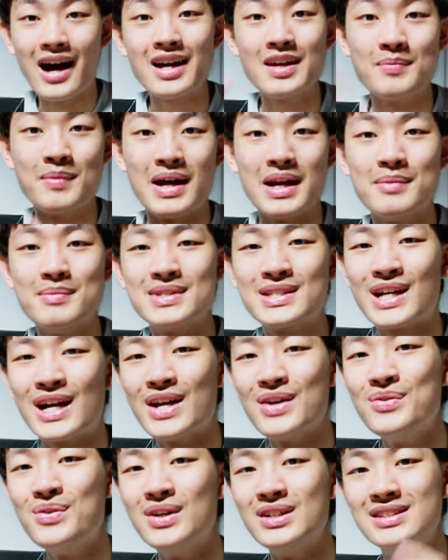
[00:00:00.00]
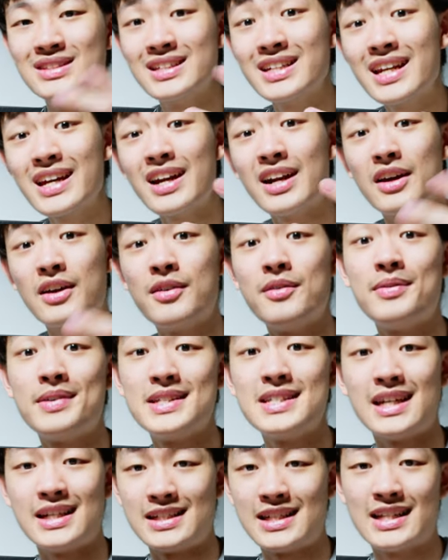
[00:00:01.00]
Hi，my name 我的名字 y 卡 a n 今天要来跟大家分
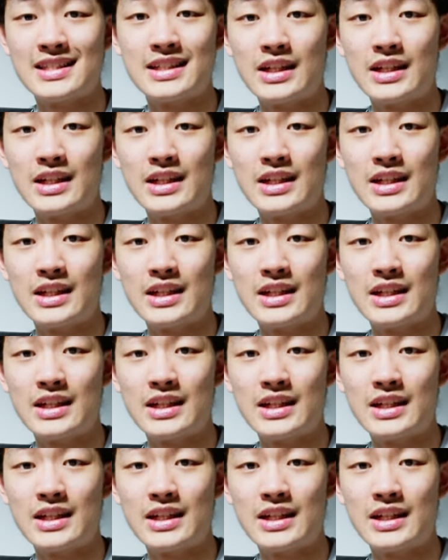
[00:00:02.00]
享一下